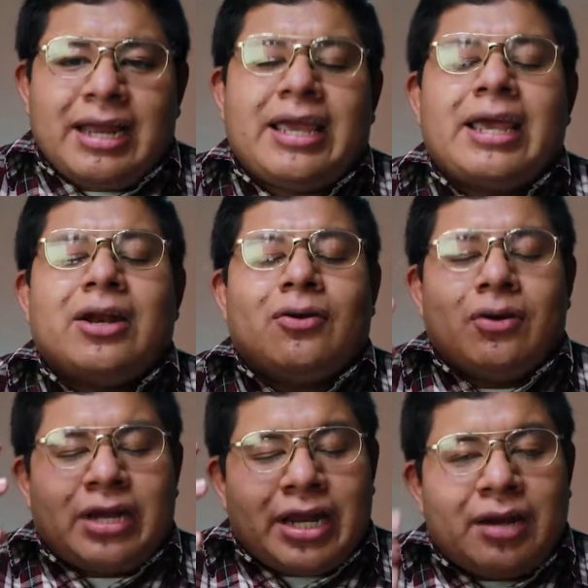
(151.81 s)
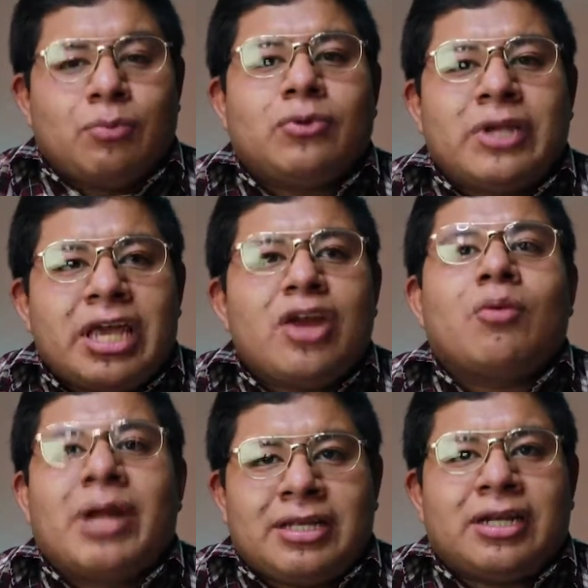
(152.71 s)
quiero, queremos,
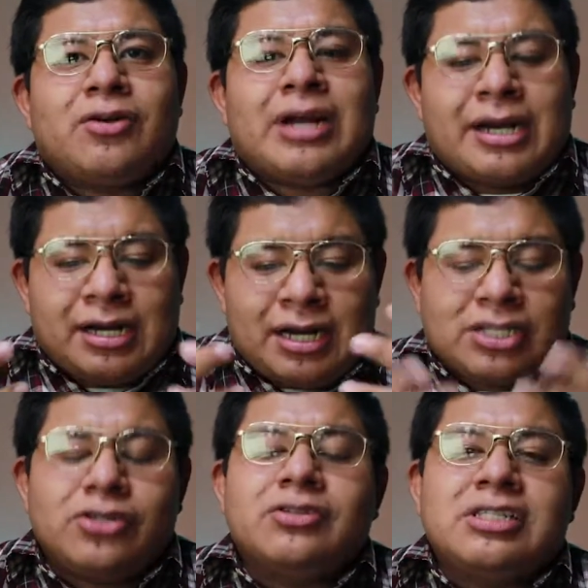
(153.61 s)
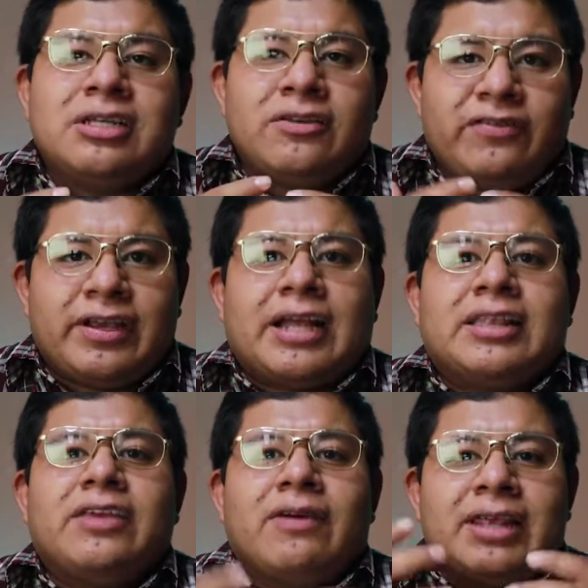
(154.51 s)
quiero mantener una relación
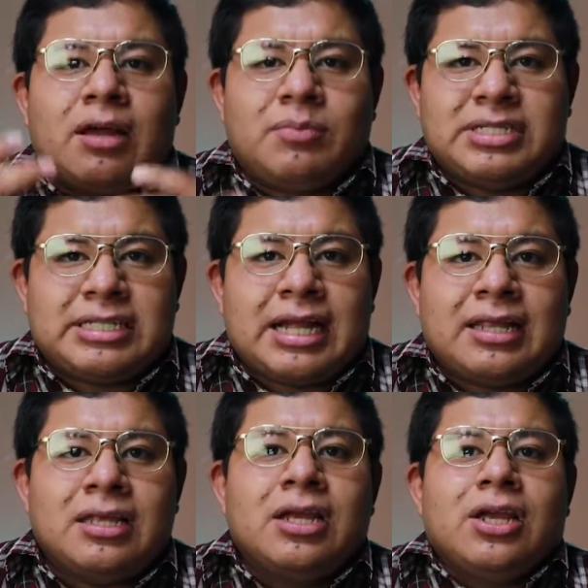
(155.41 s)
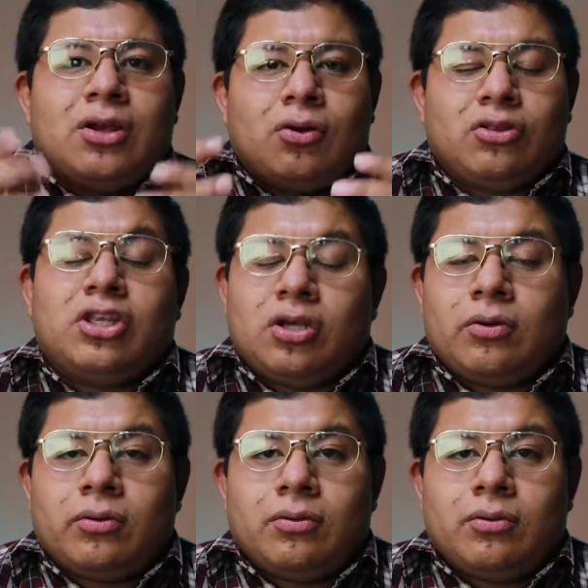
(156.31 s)
significativa de amistad contigo.